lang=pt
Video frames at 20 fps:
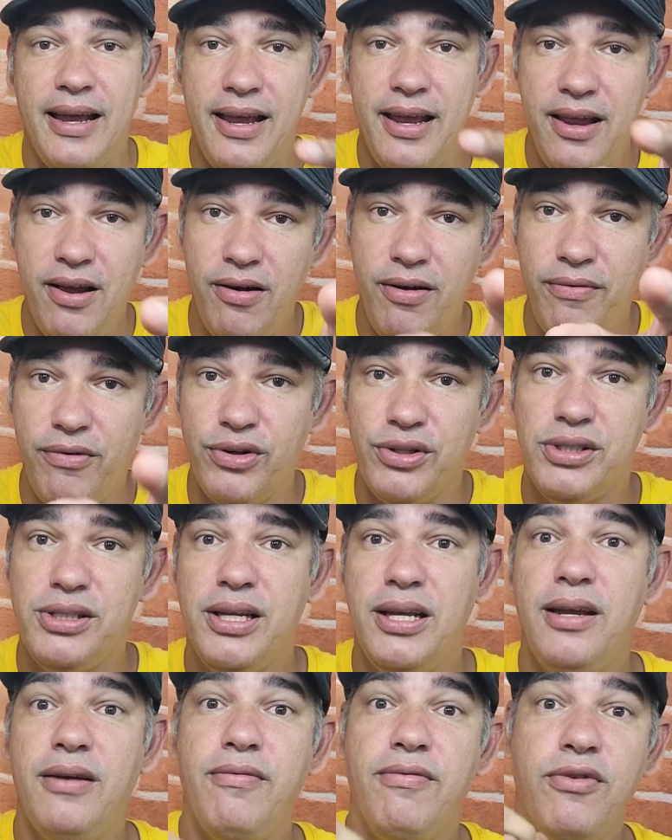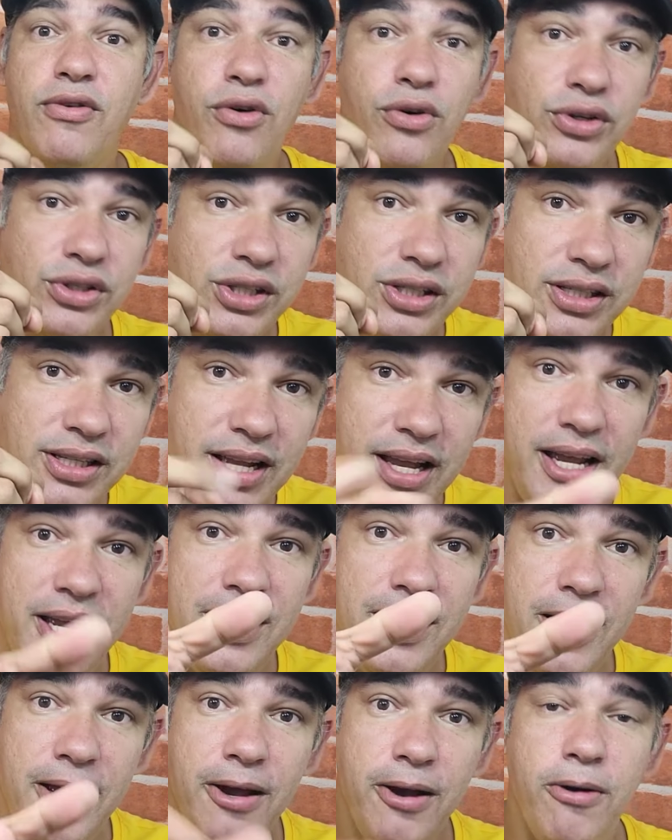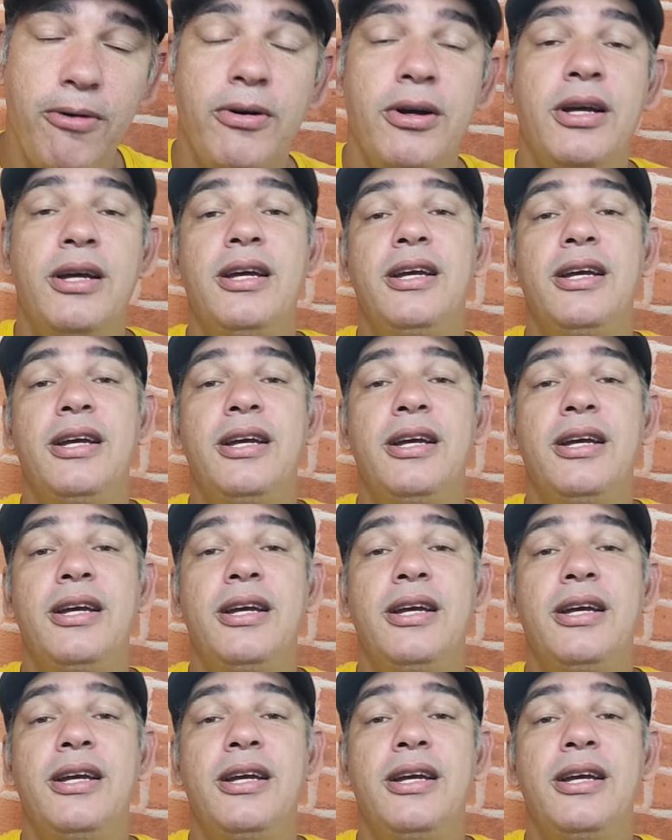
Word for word: Eu e você, você e eu,